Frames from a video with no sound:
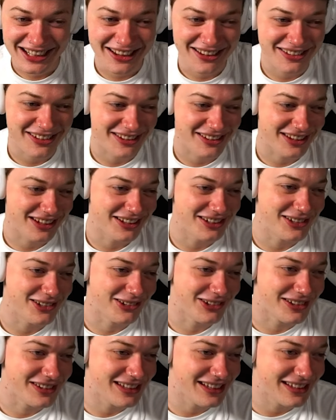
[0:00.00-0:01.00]
Digga, ist das
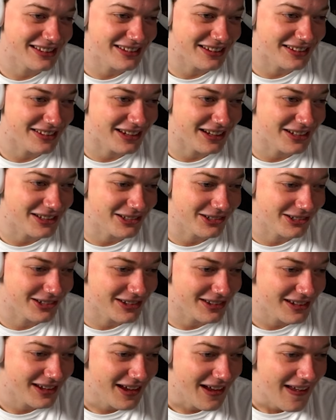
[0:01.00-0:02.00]
grandios. Ist das
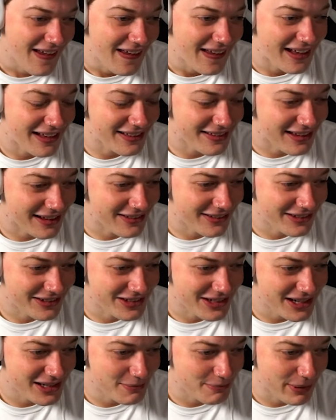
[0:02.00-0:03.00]
grandios. Es ist also
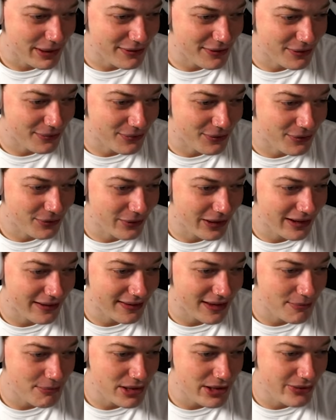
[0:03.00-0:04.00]
anscheinend ein Best-of zu
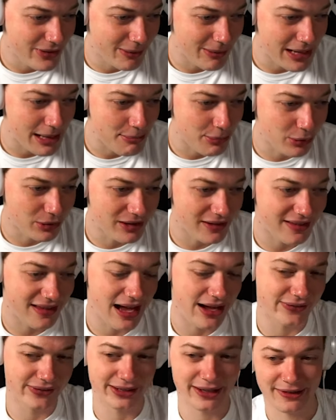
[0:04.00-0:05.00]
NSMBU, aber der Boden ist
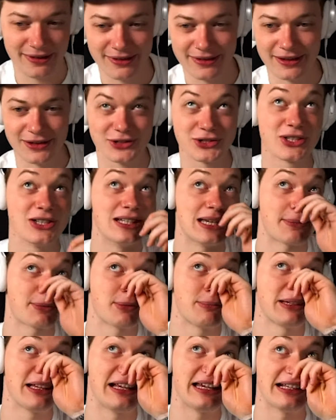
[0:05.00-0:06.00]
Lava. Das ist sehr schön. Ich habe
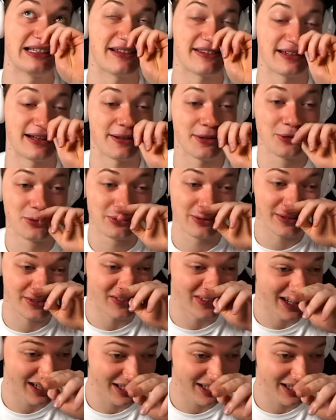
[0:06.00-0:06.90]
schon mitgekriegt, dass er dazu irgendwas